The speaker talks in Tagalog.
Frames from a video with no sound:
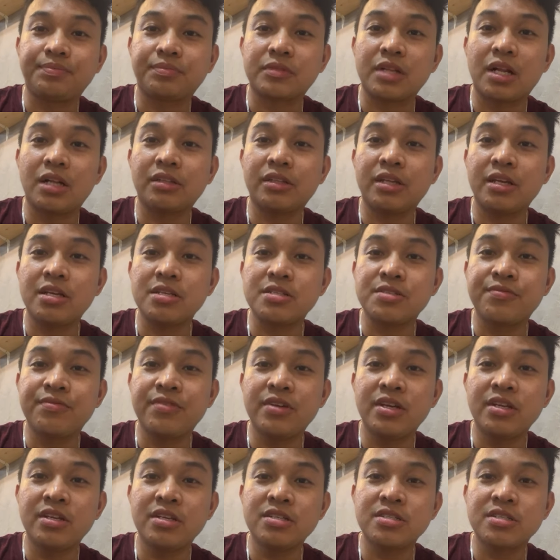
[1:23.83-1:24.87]
At
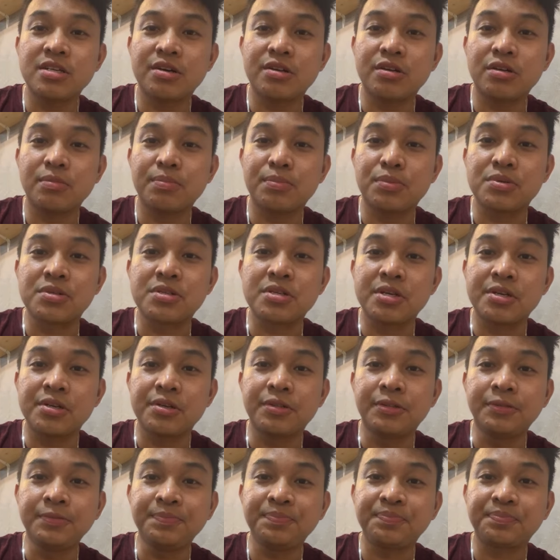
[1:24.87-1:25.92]
TSBD, shoutout po sa inyo.